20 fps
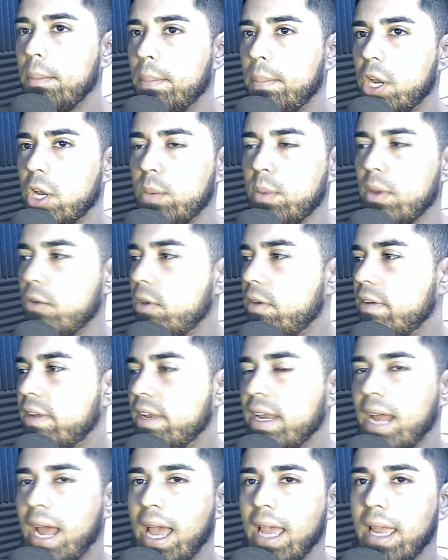Para ello me voy a venir
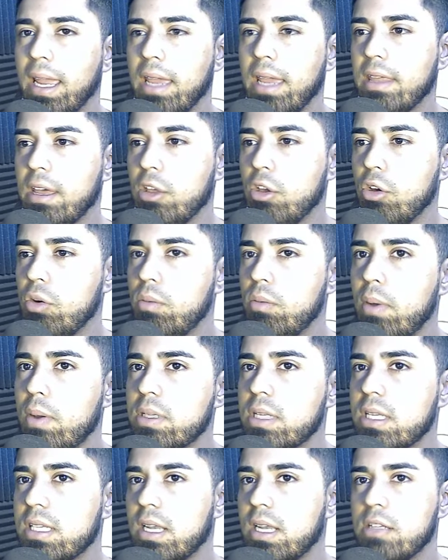a Gate.io, vamos a
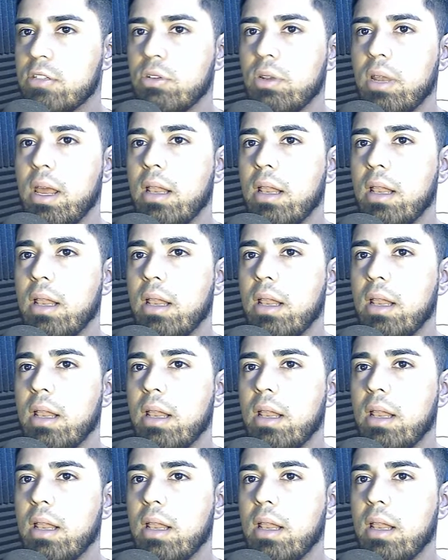seleccionar el